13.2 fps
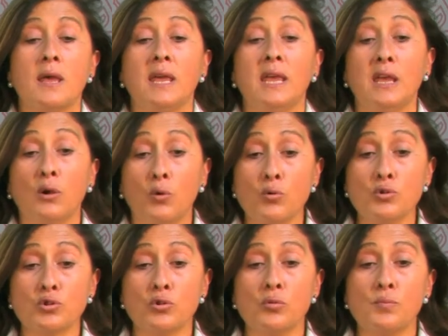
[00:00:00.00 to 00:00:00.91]

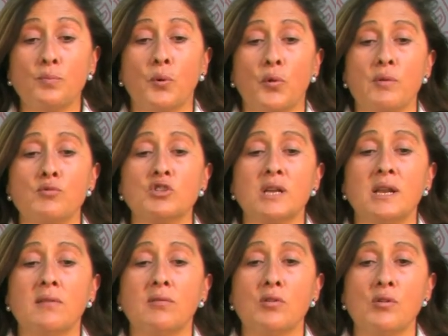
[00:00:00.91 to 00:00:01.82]
Incluso podemos
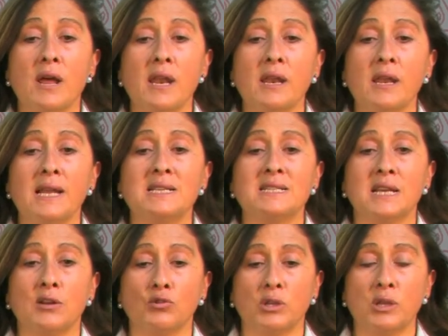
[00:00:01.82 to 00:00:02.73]
seleccionar el
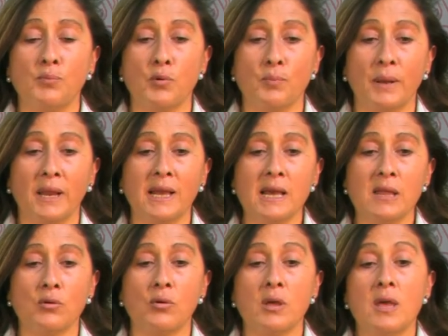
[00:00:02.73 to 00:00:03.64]
serotipo
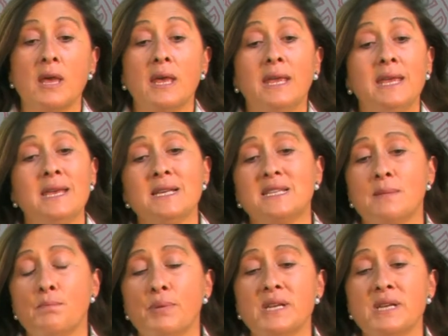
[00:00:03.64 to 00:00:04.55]
implicado y es
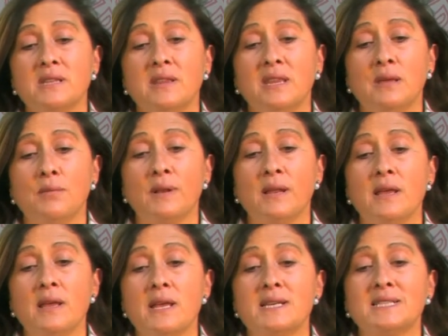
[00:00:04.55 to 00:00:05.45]
imprescindible
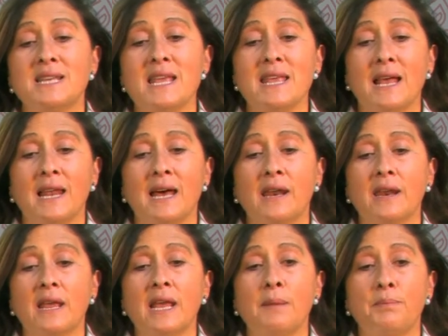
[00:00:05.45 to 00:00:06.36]
señalar
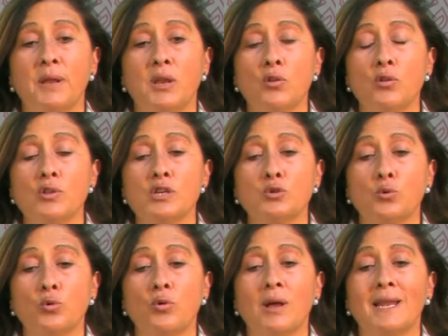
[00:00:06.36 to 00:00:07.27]
el periodo de
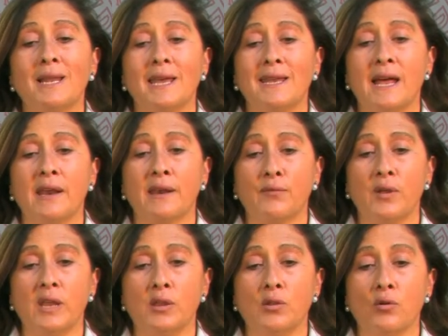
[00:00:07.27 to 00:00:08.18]
estudio al que irá
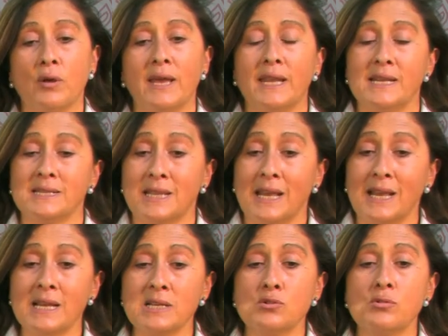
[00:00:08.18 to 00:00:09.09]
referido, en este
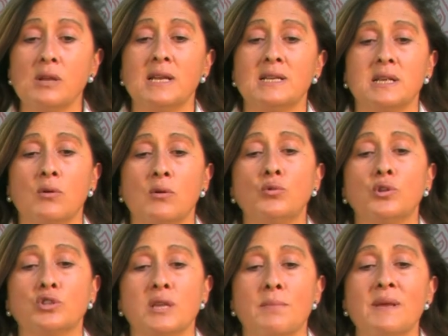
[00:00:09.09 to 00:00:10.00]
caso el
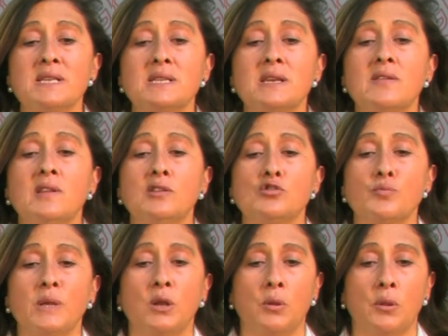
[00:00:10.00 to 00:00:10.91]
segundo semestre del
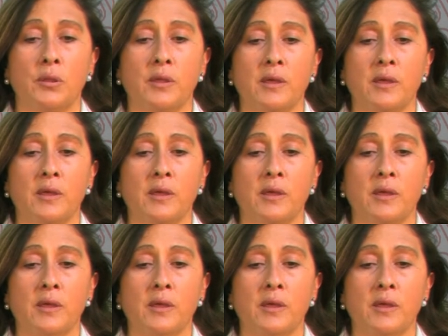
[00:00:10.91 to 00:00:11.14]
2011.